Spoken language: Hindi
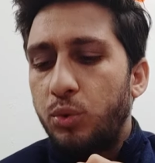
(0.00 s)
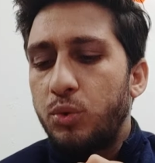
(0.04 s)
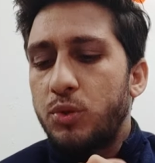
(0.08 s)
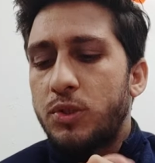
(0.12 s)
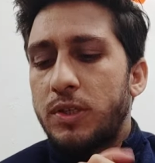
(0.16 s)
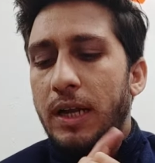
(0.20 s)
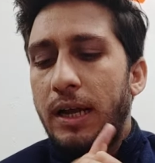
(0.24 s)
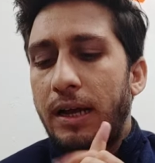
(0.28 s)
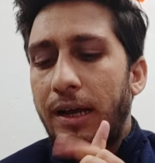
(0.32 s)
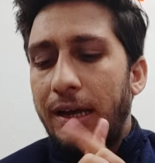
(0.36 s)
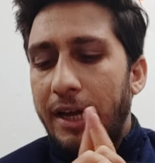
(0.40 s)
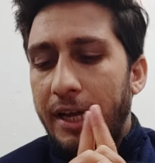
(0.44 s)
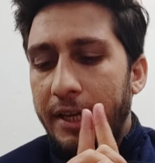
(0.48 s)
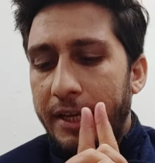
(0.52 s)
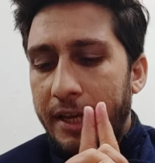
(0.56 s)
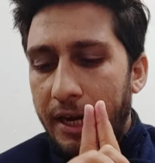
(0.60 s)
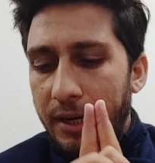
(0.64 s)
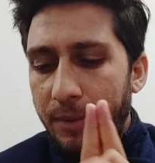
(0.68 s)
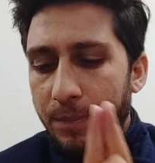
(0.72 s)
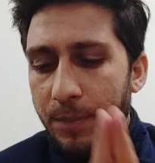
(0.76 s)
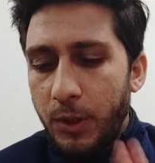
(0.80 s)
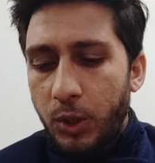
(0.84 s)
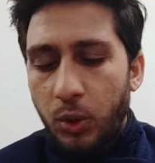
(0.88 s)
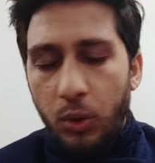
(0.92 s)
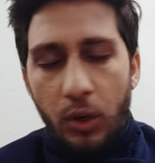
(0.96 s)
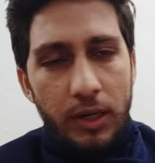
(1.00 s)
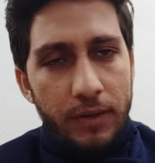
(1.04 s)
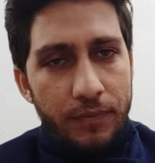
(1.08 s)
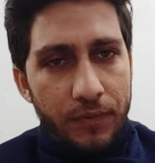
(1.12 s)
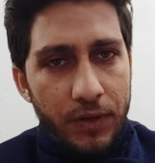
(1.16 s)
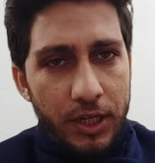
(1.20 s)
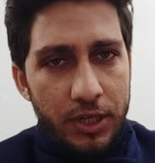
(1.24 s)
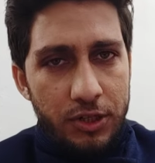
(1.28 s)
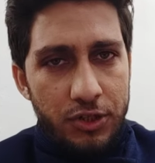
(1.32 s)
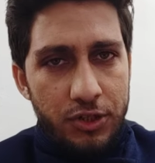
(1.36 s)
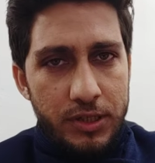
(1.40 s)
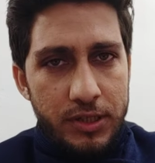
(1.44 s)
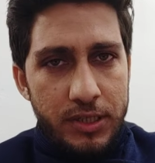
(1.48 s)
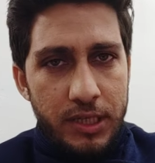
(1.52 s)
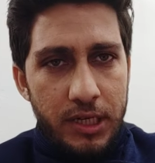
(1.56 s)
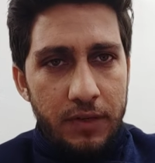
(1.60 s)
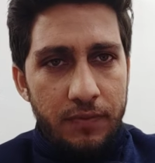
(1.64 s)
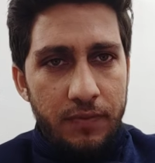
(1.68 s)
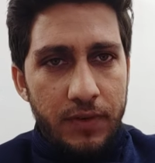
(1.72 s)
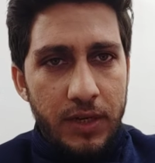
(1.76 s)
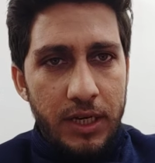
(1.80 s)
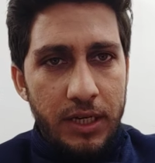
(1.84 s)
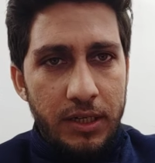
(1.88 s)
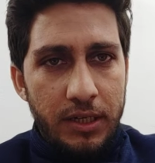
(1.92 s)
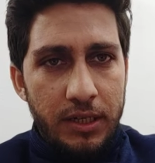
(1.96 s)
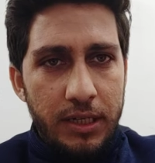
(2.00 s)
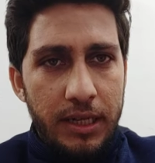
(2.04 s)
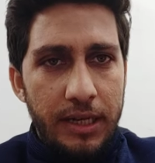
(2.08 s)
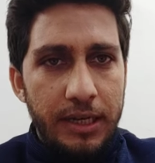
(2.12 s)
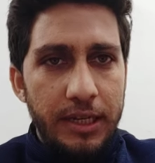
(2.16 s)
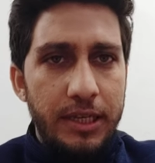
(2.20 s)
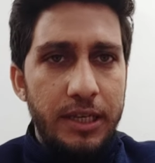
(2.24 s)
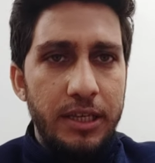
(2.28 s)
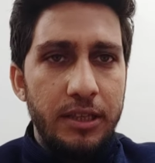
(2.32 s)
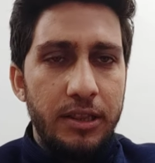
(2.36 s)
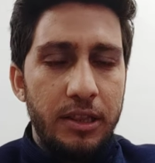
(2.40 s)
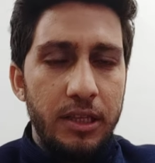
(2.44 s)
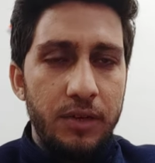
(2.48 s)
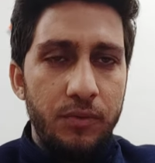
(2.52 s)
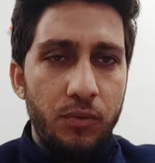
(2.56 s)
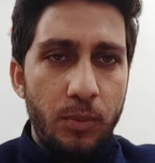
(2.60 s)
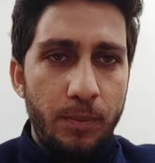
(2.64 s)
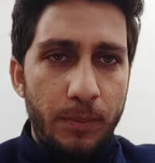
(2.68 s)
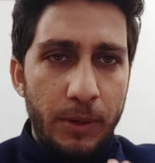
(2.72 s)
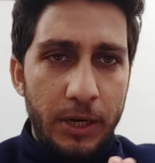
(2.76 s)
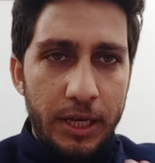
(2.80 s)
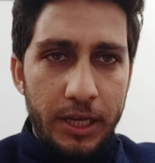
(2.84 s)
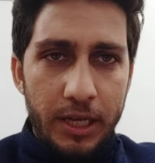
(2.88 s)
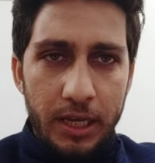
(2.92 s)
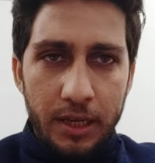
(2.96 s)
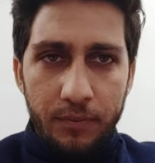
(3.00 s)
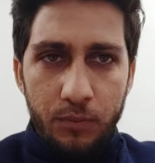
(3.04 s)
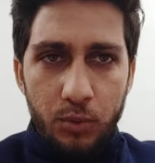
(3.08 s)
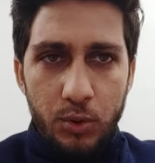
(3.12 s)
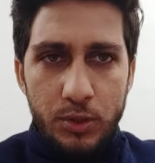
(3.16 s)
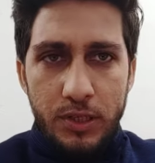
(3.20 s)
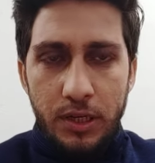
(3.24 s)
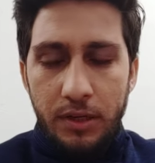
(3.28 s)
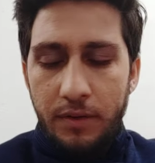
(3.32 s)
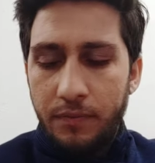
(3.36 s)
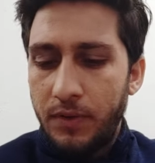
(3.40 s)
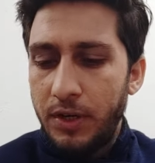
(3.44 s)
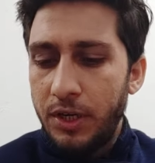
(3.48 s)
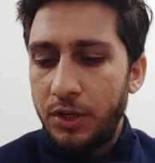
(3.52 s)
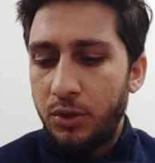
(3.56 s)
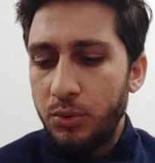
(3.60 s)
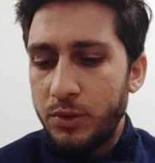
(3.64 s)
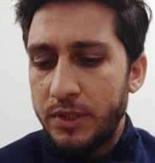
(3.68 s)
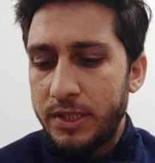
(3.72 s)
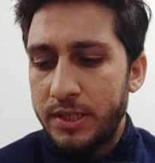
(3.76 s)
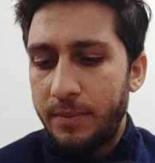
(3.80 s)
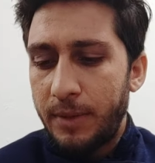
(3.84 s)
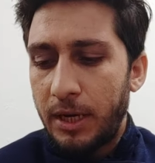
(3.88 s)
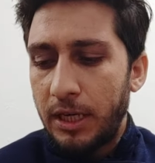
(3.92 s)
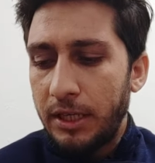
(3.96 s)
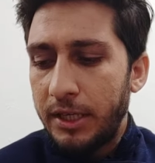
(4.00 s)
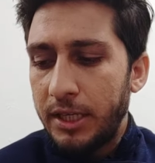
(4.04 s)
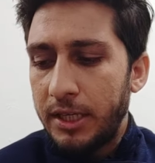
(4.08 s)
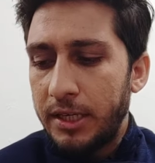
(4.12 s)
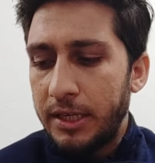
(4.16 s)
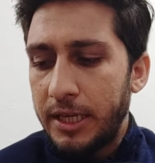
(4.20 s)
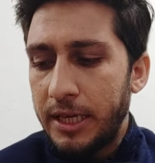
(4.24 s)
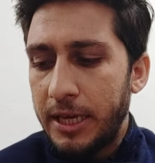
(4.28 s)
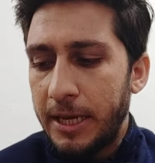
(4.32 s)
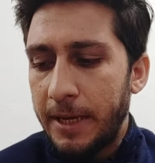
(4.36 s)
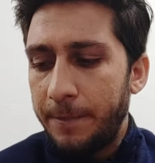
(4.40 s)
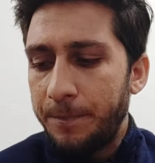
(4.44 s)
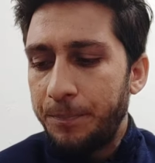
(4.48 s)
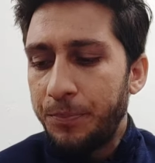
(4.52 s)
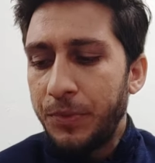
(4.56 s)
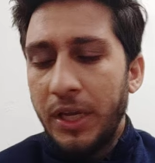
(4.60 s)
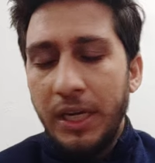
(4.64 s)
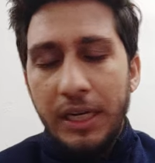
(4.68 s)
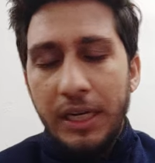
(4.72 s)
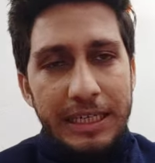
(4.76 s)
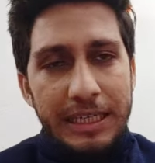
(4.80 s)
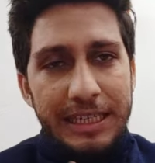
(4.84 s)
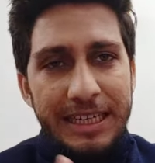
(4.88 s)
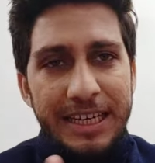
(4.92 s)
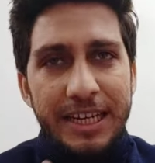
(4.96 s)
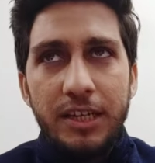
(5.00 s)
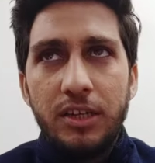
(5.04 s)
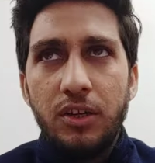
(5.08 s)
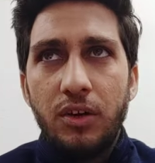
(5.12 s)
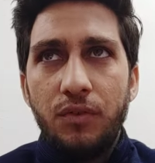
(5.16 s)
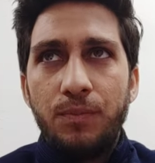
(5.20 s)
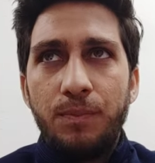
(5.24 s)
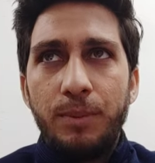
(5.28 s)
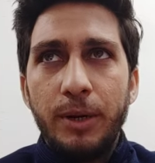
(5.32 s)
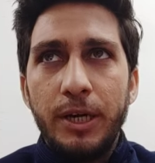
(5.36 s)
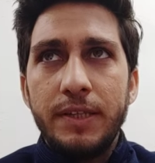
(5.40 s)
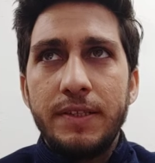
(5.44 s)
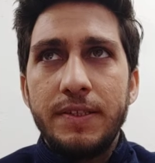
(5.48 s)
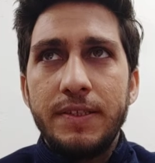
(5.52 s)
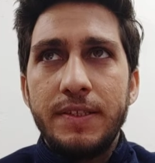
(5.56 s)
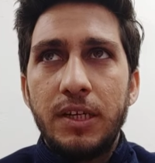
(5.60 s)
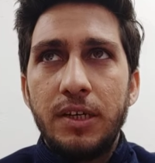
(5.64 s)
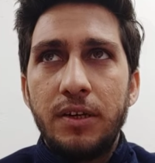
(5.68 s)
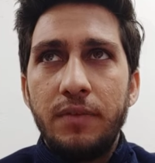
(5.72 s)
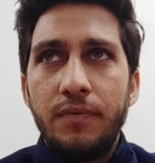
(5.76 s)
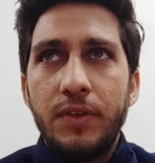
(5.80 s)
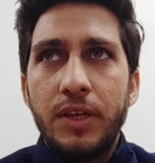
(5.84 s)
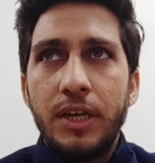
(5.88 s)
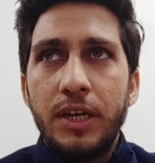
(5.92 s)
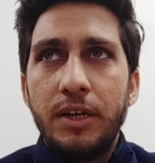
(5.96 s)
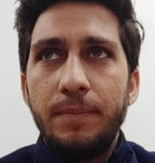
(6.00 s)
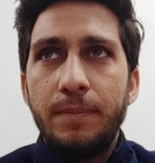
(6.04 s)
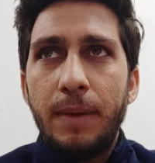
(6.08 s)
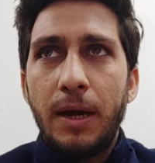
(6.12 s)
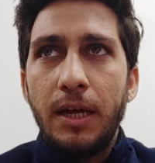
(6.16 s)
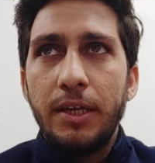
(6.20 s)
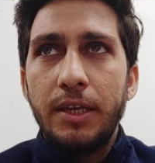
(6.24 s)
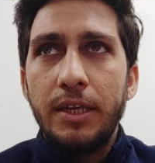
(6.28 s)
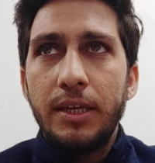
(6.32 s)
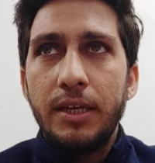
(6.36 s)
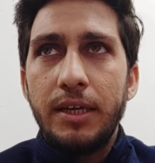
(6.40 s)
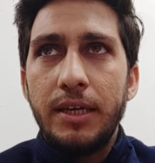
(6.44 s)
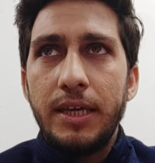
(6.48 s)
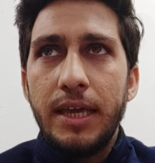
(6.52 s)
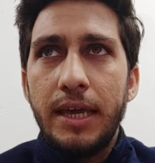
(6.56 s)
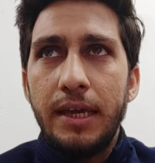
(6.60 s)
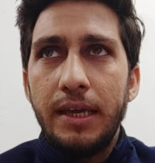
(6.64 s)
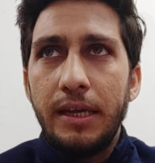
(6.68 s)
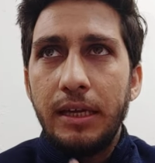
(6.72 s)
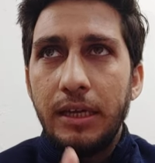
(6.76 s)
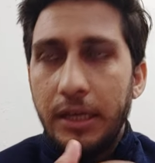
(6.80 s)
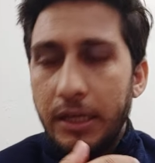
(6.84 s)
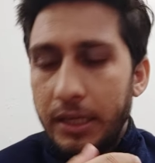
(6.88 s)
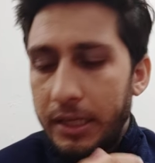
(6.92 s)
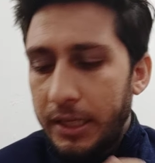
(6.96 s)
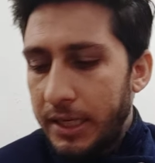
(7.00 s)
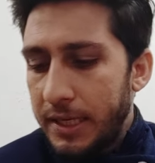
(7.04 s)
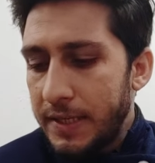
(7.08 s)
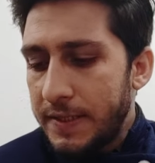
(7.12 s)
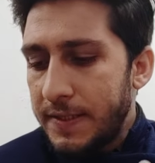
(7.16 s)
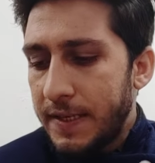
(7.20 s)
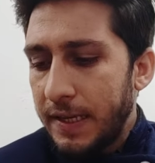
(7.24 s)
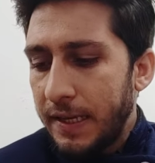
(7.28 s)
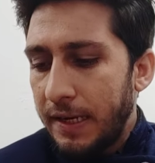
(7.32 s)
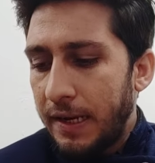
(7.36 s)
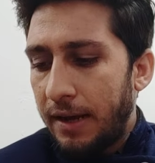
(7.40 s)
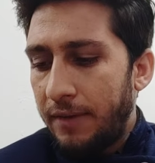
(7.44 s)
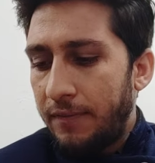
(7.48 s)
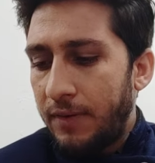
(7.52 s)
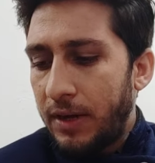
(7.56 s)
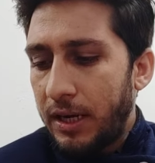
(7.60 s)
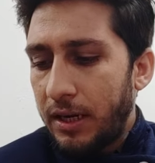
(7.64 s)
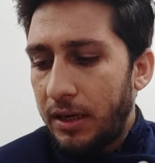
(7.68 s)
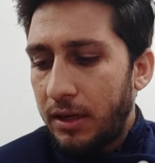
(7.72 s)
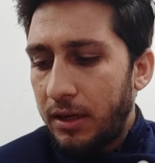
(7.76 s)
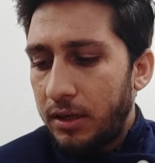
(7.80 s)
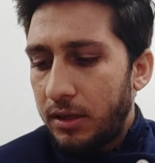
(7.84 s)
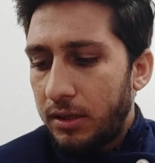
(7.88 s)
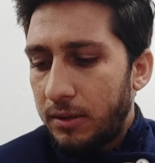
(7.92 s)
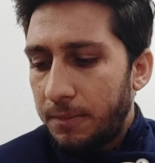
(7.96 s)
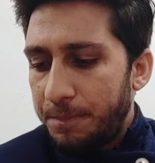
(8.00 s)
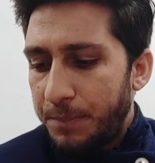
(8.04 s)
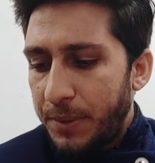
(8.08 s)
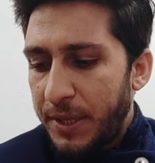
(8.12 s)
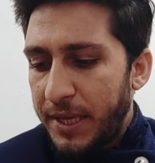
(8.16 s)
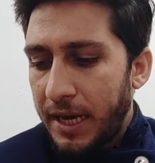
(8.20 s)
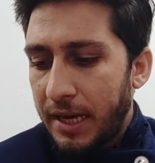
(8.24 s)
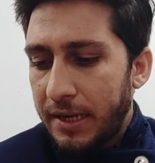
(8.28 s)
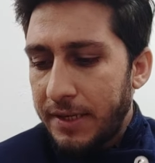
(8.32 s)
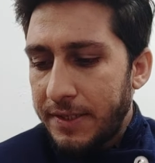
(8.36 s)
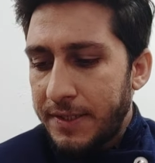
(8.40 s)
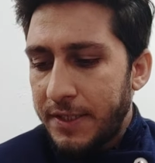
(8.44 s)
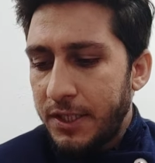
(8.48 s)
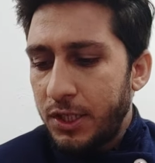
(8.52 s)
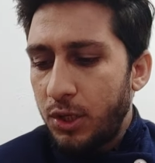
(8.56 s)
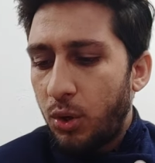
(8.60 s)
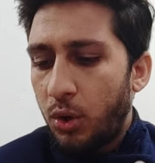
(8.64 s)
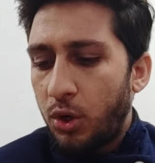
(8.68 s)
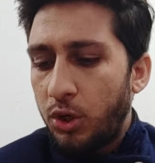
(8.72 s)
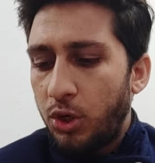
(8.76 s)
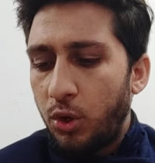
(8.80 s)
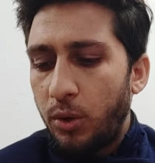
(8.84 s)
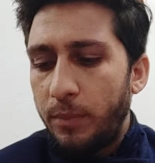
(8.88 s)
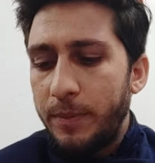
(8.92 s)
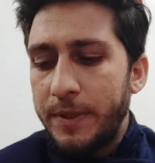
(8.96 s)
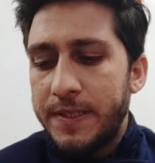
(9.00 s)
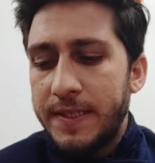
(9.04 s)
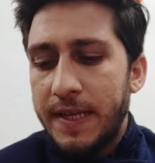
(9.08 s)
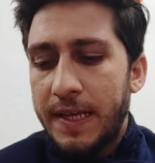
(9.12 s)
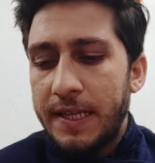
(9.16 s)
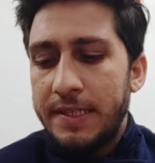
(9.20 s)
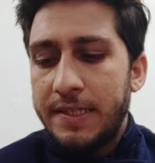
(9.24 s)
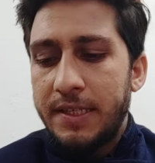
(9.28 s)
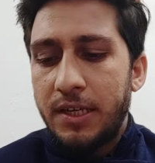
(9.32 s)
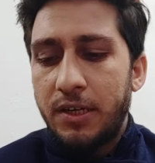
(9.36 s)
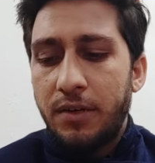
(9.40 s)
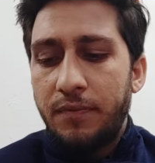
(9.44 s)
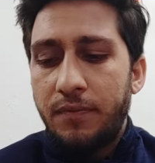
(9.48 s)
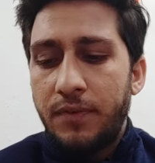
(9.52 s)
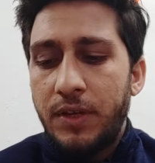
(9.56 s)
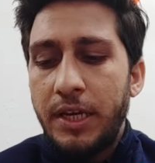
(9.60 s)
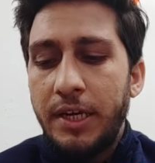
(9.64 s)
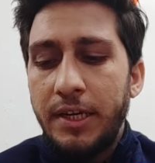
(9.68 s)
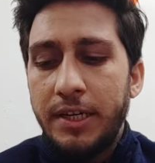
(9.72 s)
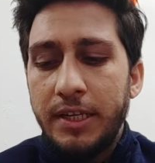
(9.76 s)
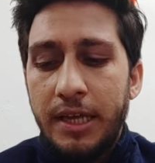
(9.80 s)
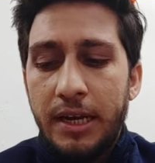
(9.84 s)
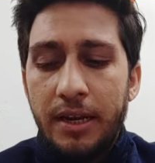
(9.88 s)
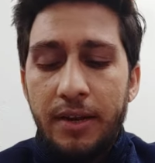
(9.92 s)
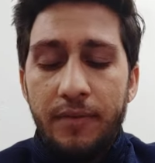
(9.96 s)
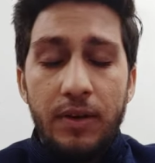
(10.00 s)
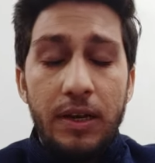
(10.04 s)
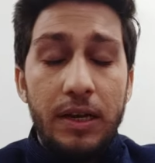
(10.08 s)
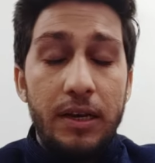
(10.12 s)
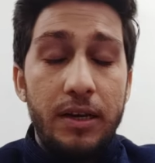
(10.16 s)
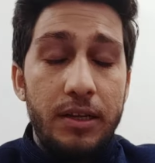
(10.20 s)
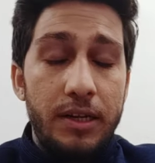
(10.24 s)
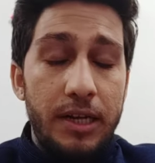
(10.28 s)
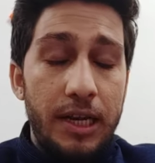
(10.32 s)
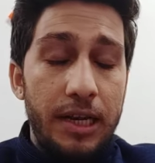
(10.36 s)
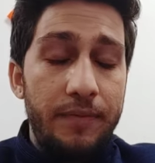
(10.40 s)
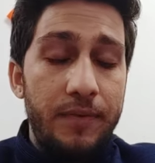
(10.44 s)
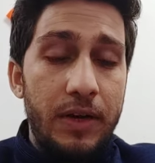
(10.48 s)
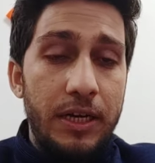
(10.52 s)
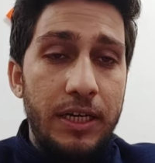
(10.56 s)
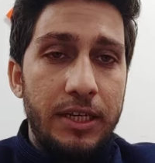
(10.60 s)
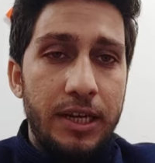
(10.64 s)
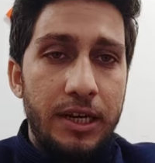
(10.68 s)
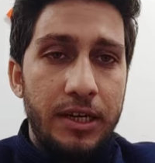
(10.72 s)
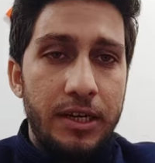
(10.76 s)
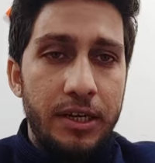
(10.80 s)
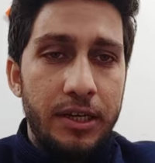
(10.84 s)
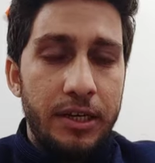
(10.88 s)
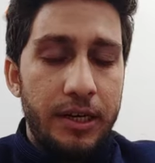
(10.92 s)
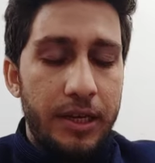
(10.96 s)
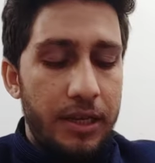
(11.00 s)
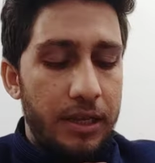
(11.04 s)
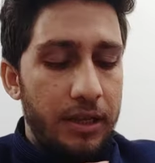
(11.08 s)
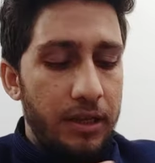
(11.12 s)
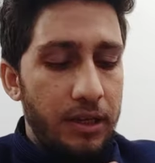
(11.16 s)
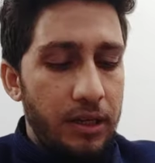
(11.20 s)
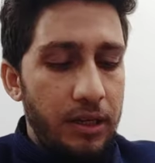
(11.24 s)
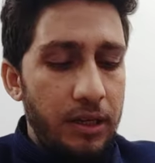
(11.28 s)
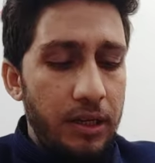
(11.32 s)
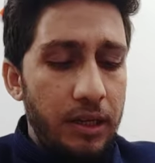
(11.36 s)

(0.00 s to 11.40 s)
दूसरा एकेडमिक क्वालिफिकेशन सर्टिफिकेट यानी कितने वो पढ़े हैं वो सर्टिफिकेट उनसे मांगी गई है डेट ऑफ बर्थ सर्टिफिकेट मांगी गई है इसके अलावा पीआरसी और डोमिसाइल सर्टिफिकेट या रेलिवेंट कैटेगरी